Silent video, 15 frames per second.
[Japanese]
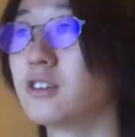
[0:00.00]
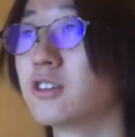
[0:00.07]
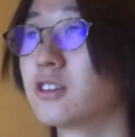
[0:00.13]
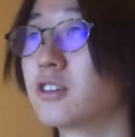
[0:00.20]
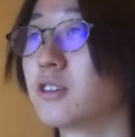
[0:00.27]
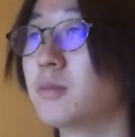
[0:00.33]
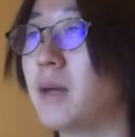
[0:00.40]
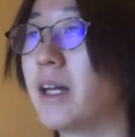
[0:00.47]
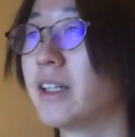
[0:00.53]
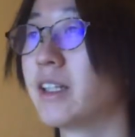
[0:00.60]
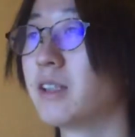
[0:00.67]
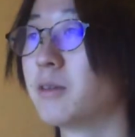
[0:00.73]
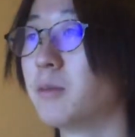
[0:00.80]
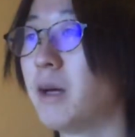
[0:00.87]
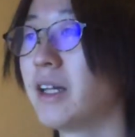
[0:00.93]
ちょっとまだ
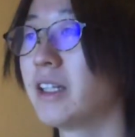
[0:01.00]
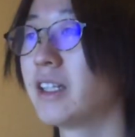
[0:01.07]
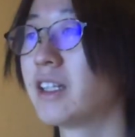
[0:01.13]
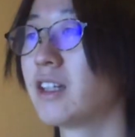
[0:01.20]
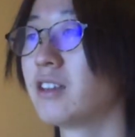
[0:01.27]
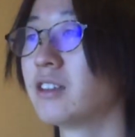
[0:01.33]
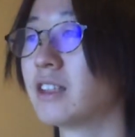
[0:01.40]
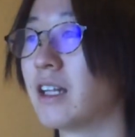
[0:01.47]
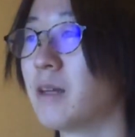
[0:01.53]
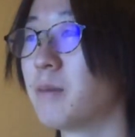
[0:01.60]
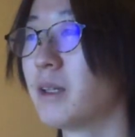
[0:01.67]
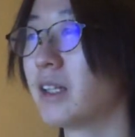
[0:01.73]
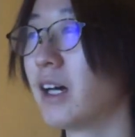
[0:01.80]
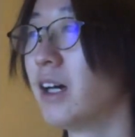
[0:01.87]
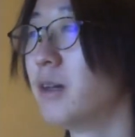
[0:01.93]
でもまだいけるんじゃない
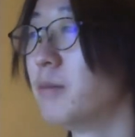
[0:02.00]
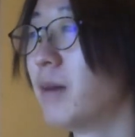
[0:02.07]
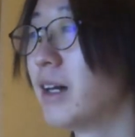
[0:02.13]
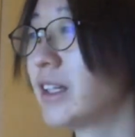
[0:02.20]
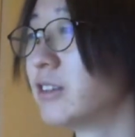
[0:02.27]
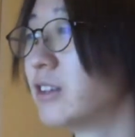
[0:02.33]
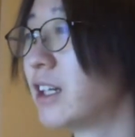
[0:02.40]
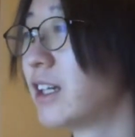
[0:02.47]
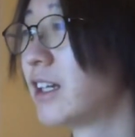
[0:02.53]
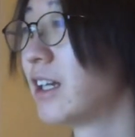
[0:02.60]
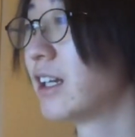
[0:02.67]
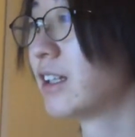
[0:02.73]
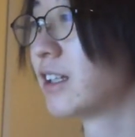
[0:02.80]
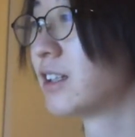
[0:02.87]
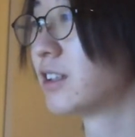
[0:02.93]
まだまだ売り切れ
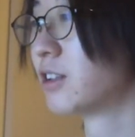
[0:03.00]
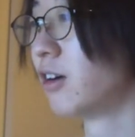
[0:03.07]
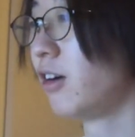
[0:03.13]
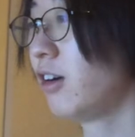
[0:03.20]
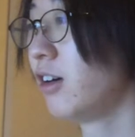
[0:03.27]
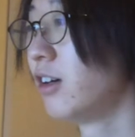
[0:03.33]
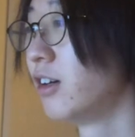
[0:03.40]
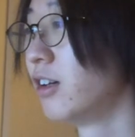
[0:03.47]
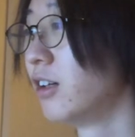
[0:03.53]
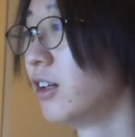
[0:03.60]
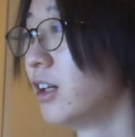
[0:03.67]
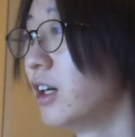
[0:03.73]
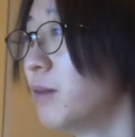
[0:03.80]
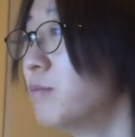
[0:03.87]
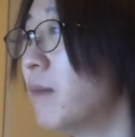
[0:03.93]
になってないでしょ
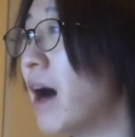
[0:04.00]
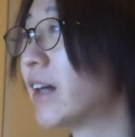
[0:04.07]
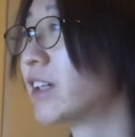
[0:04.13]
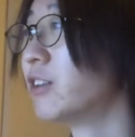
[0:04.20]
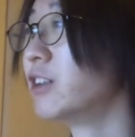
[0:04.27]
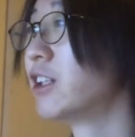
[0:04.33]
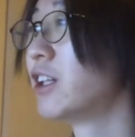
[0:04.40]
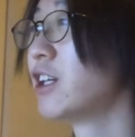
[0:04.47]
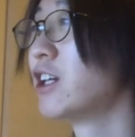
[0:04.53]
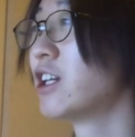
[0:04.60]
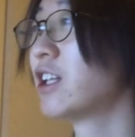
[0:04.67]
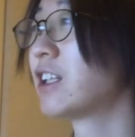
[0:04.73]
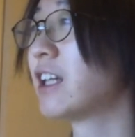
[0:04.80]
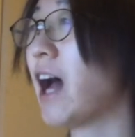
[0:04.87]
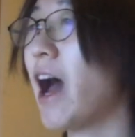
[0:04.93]
まだ売り切れには
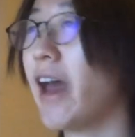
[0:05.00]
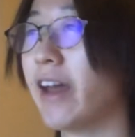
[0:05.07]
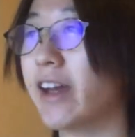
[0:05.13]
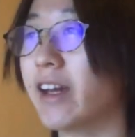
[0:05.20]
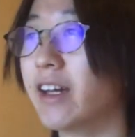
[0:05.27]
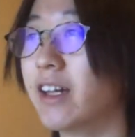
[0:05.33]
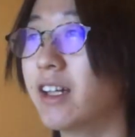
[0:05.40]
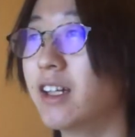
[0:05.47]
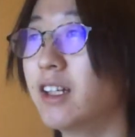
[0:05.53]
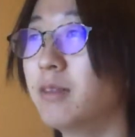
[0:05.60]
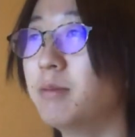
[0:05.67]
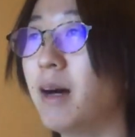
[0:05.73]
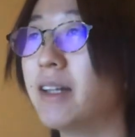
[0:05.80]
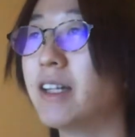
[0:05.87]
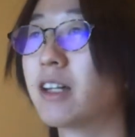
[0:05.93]
なってない
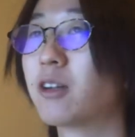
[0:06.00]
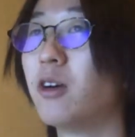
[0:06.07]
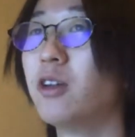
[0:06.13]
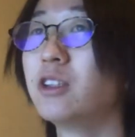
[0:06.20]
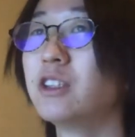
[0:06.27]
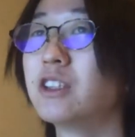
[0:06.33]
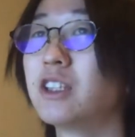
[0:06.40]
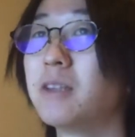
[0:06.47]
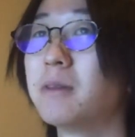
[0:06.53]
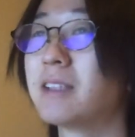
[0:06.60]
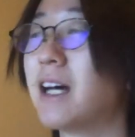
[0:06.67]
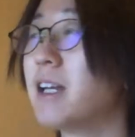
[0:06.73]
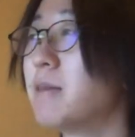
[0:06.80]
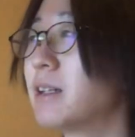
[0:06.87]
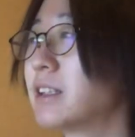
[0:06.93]
まだ購入するこ
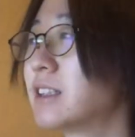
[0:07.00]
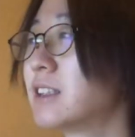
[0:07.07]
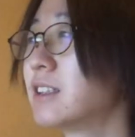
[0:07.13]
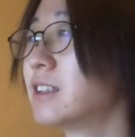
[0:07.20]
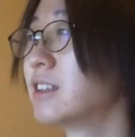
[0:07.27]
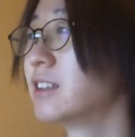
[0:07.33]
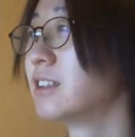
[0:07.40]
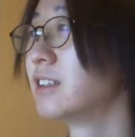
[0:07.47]
とあります